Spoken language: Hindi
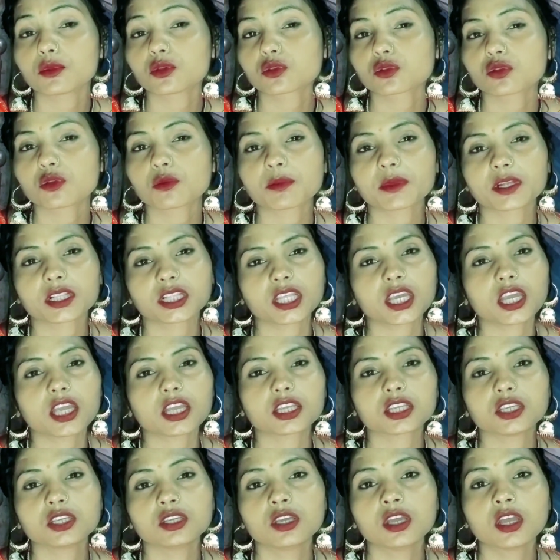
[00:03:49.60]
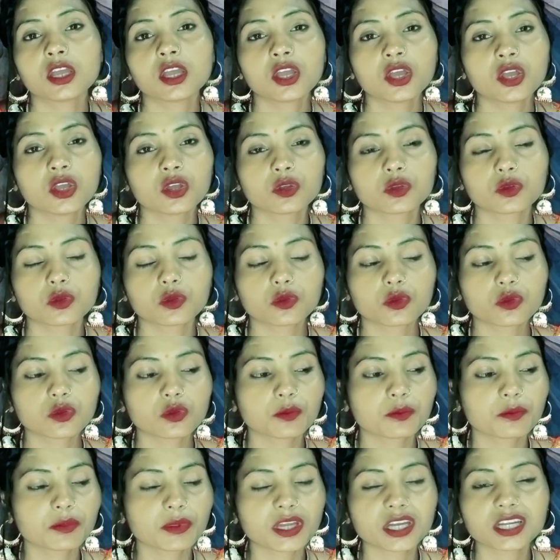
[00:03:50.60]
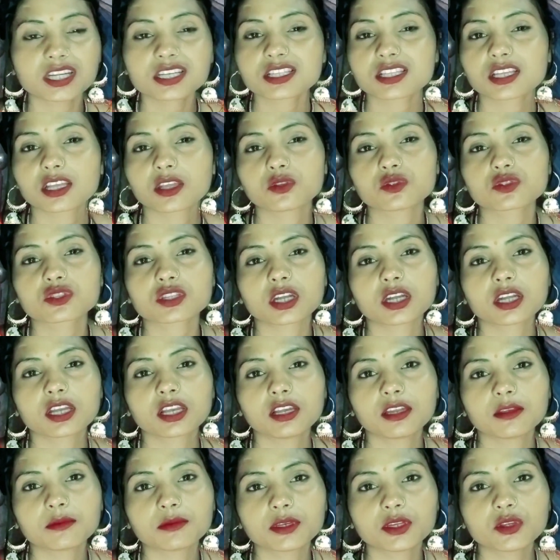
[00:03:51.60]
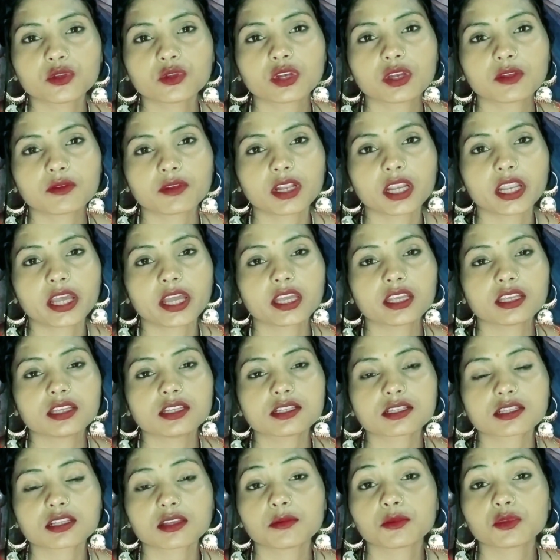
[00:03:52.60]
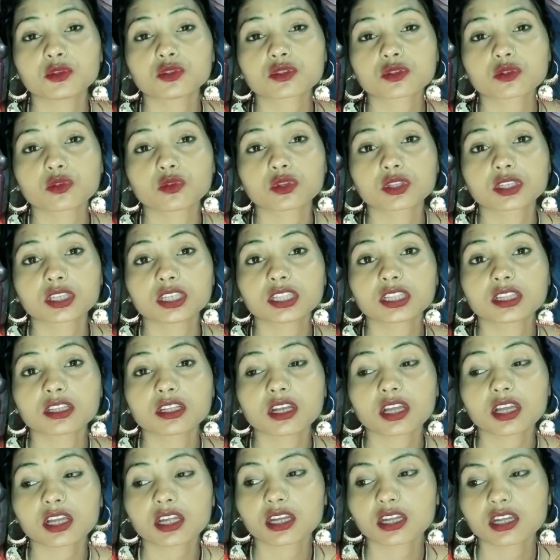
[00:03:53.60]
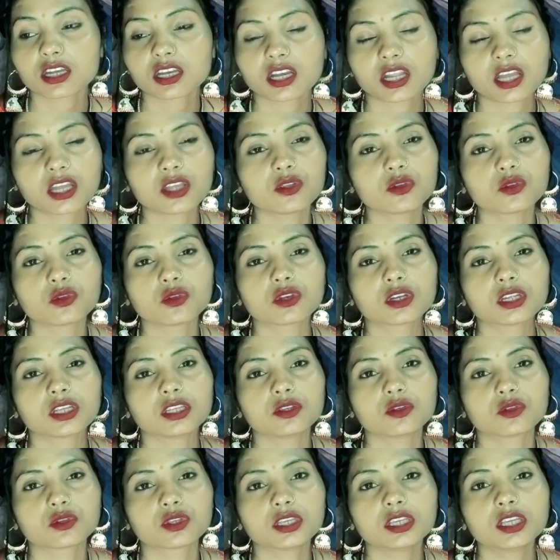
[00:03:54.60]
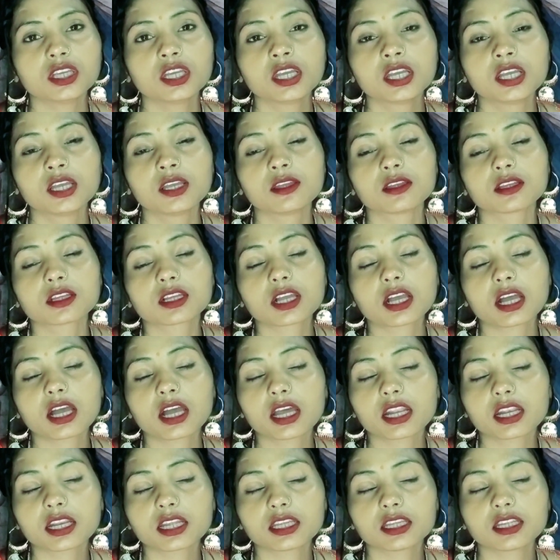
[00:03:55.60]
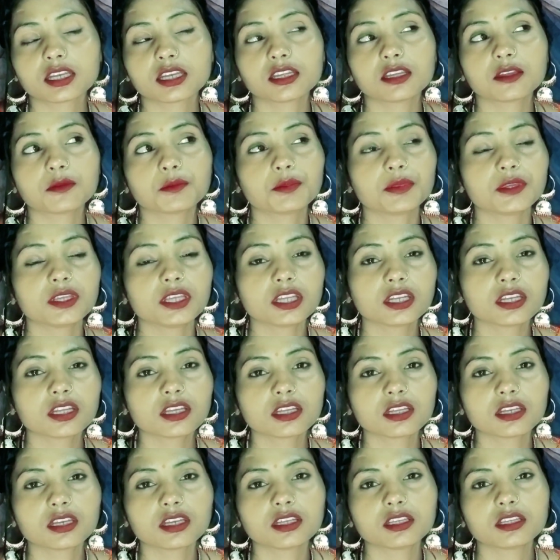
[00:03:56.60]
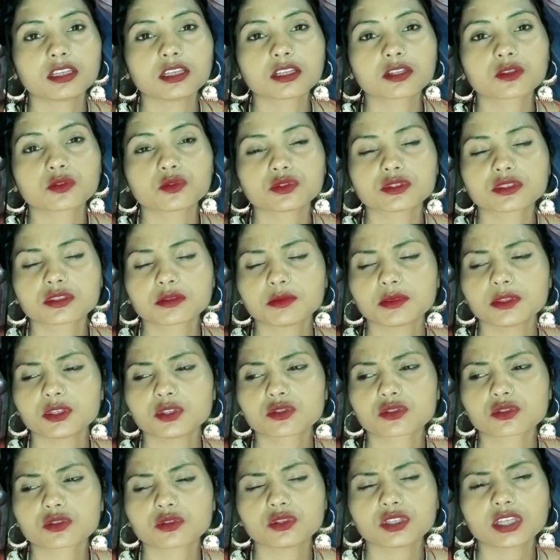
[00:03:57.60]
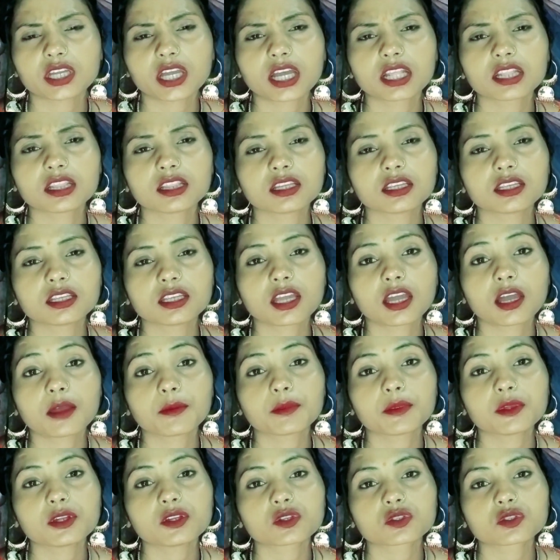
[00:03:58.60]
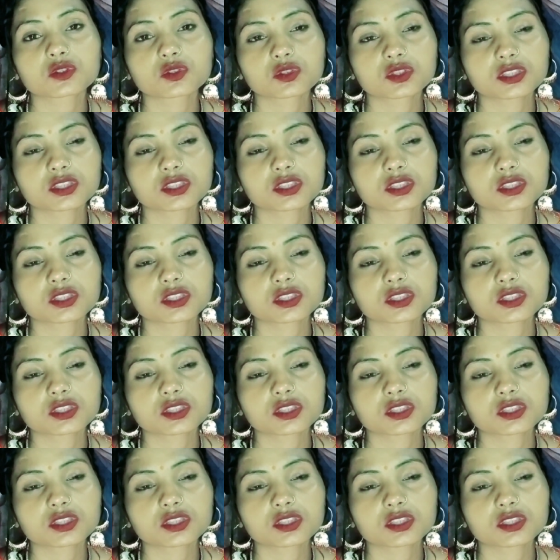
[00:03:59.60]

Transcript: आप लोग को पता है कि वो पेट से उसका डिलीवरी होने वाला है इस समय उसको कितना कठिनाई हो रही होगी खा नहीं रही है पी नहीं रही है कुछ भी उसको याद नहीं है आप लोग